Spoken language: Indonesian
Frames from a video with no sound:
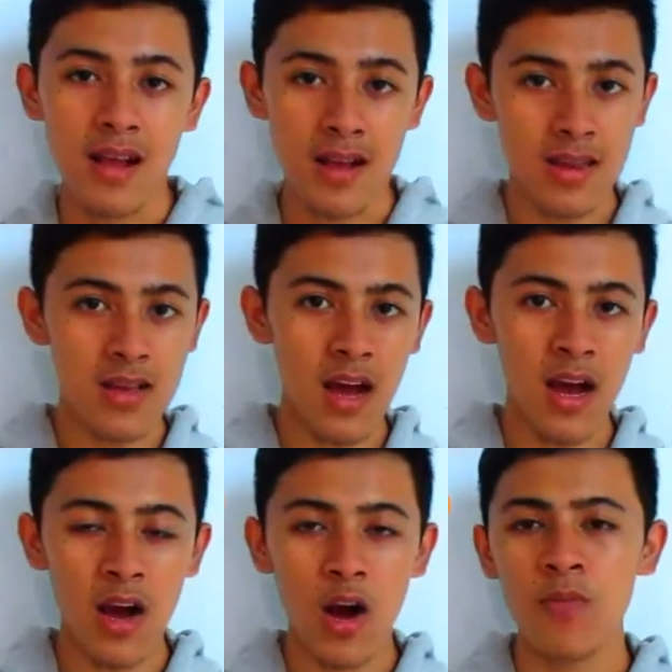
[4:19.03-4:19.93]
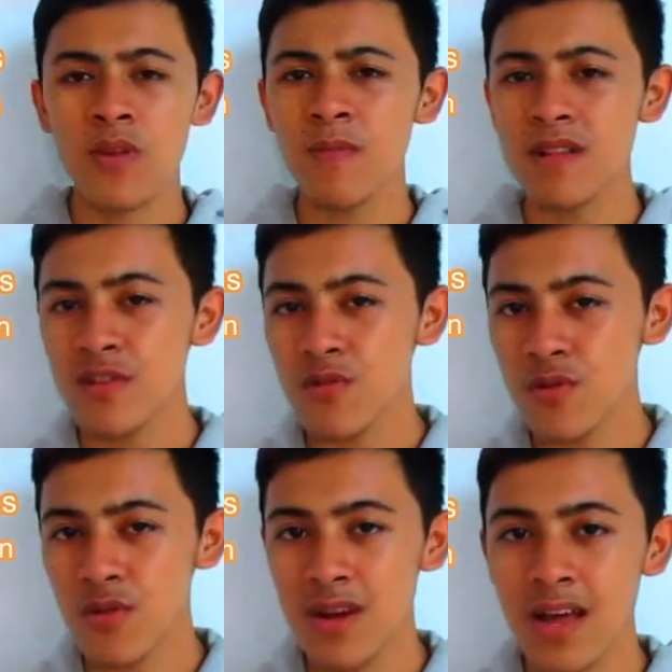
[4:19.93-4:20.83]
ketiga, optimasi
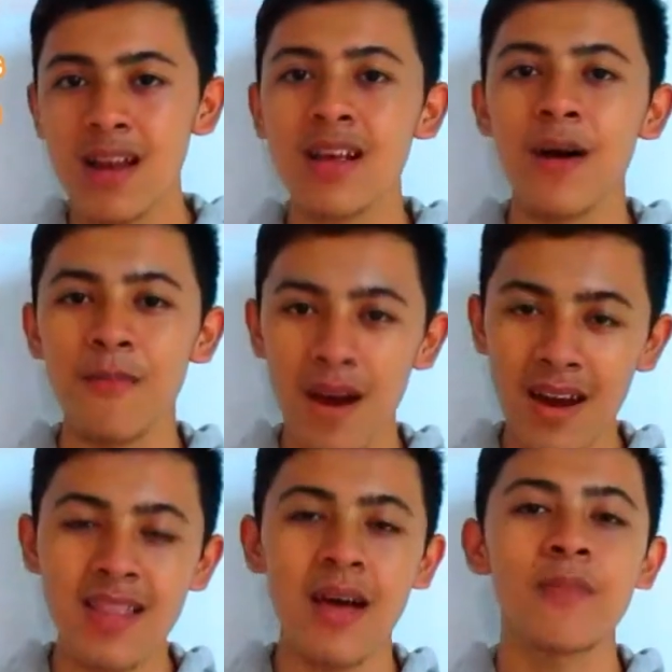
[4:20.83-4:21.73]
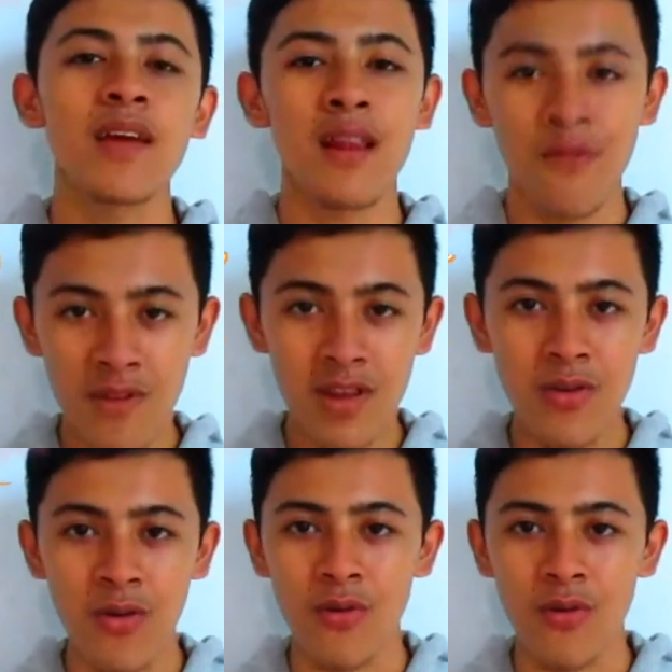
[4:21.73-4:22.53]
judul dan gambar thumbnail video.